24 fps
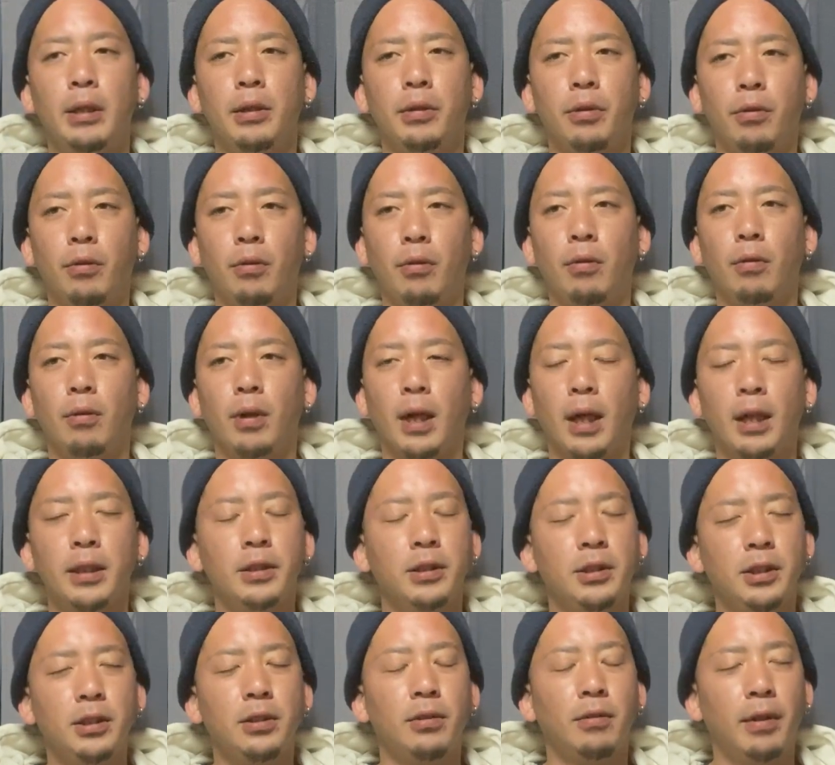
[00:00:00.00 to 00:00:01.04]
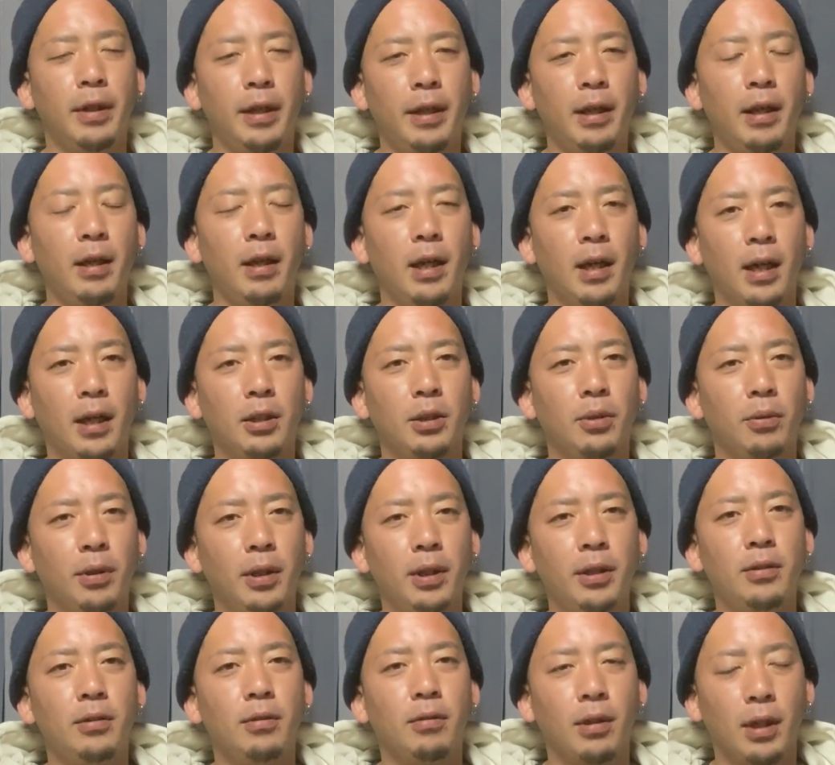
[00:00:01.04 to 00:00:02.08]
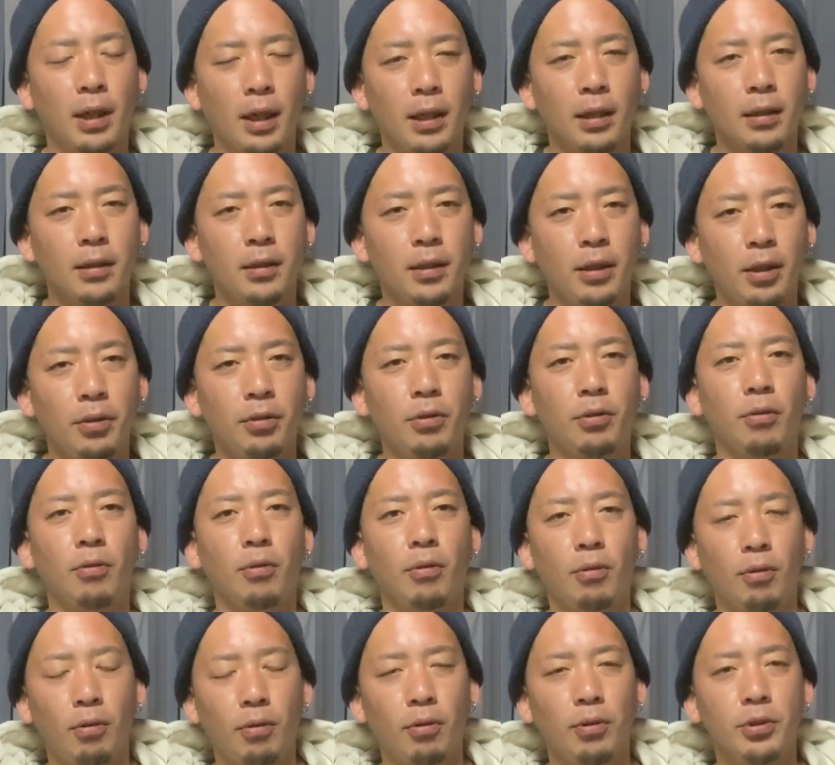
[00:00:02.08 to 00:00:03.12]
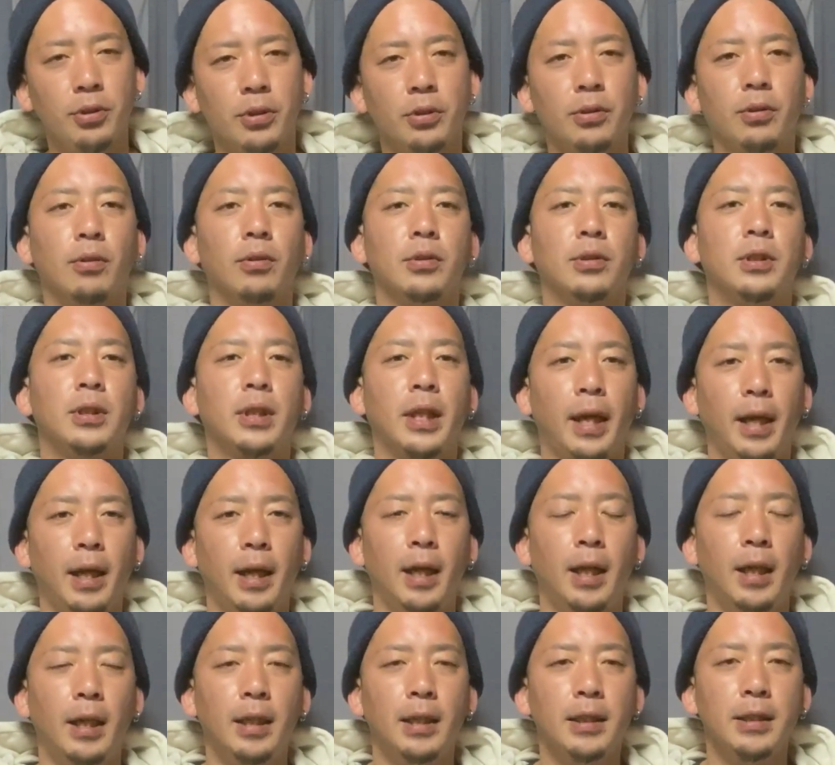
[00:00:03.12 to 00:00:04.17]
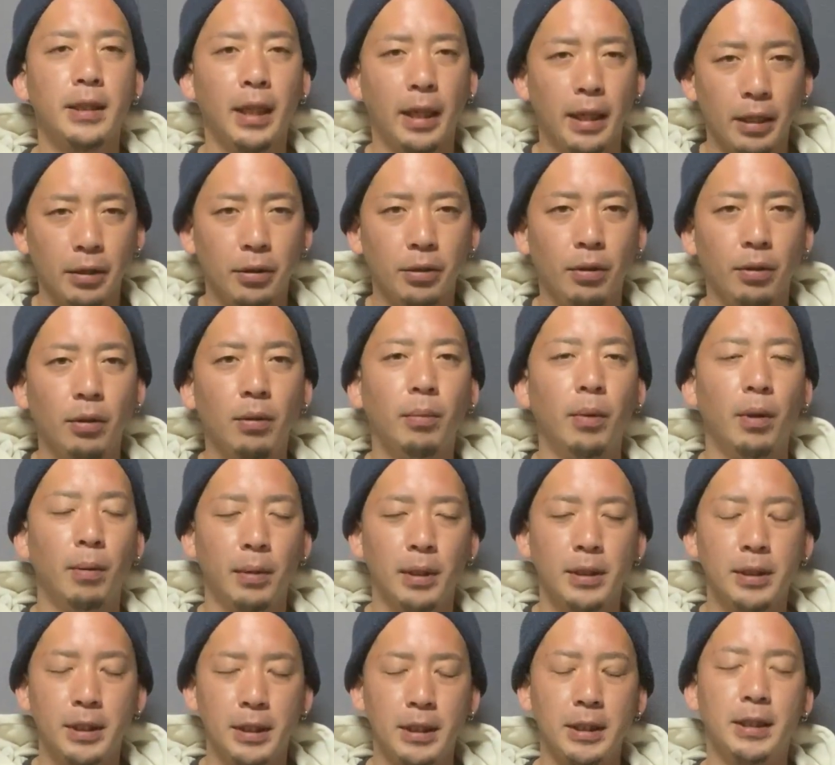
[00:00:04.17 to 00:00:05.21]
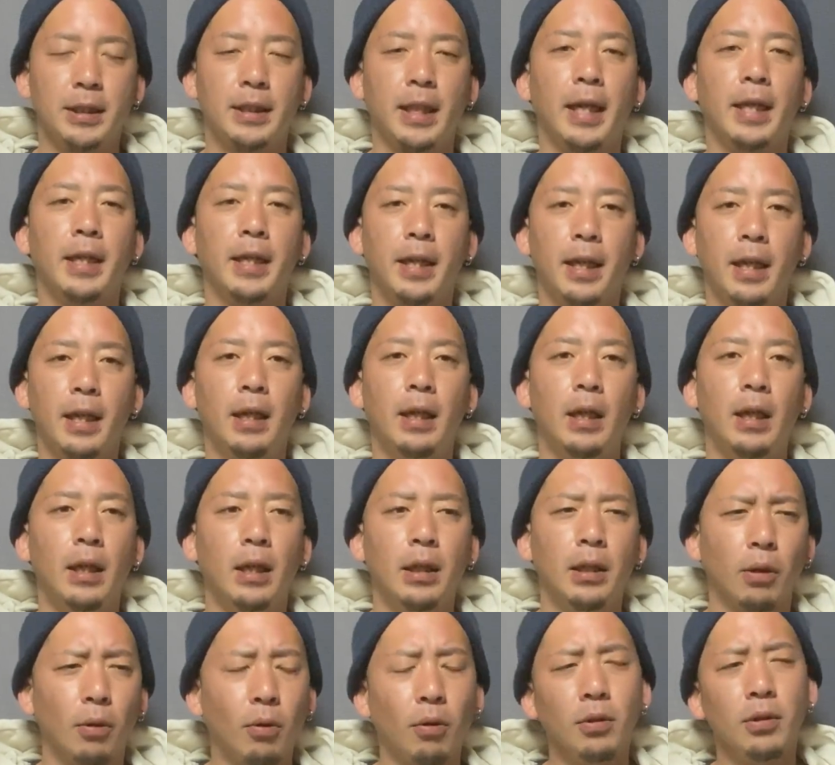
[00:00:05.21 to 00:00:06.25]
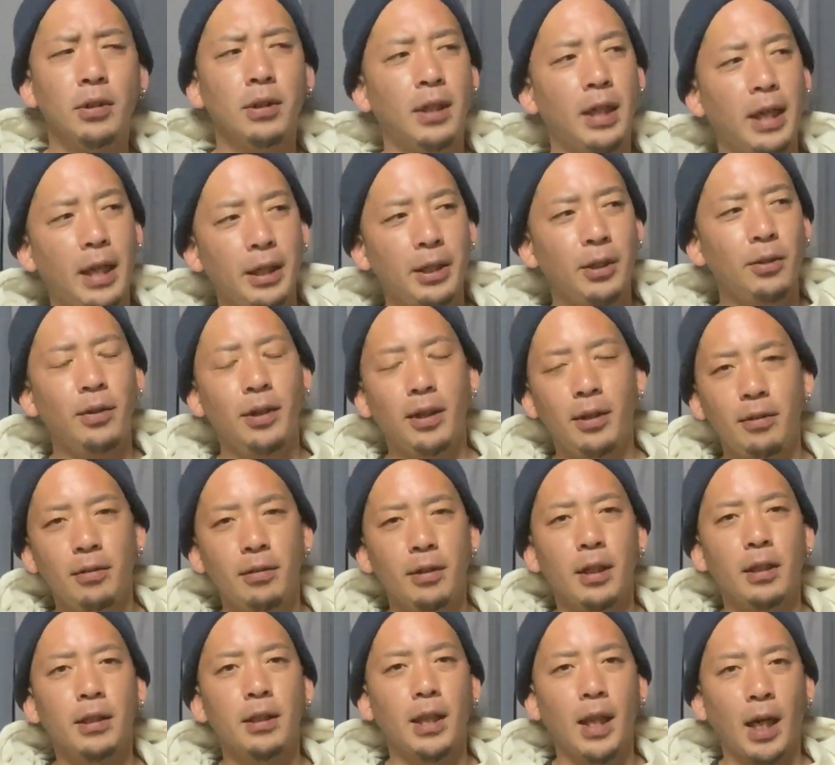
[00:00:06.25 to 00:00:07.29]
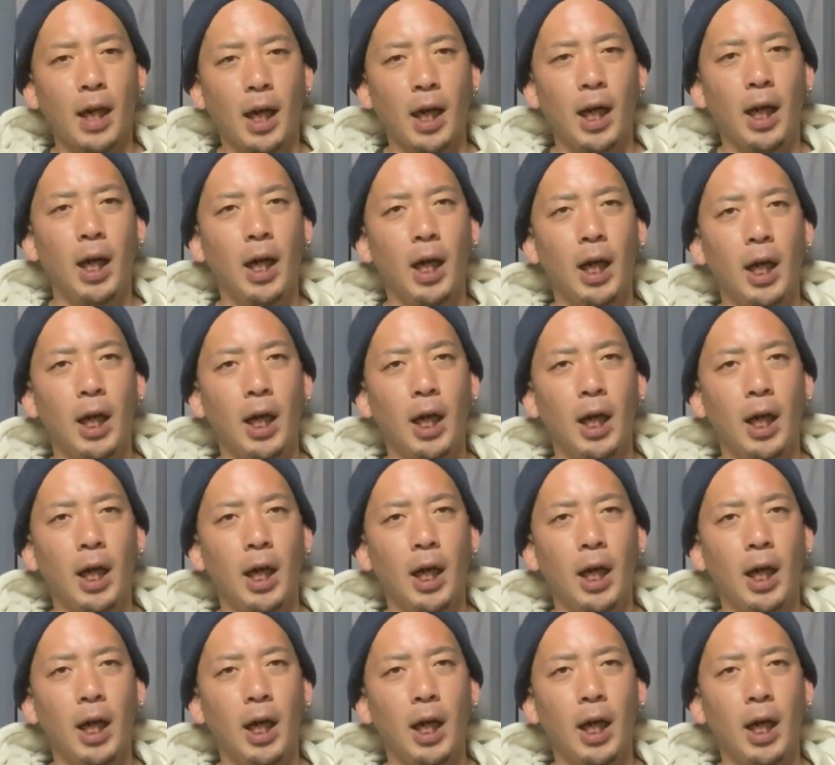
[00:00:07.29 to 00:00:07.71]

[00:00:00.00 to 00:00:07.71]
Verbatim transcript: の感じの絵が撮れるのかっていうところをちょっとお伝えしたいなと思います実際にねこんぐらい撮れるんだったら、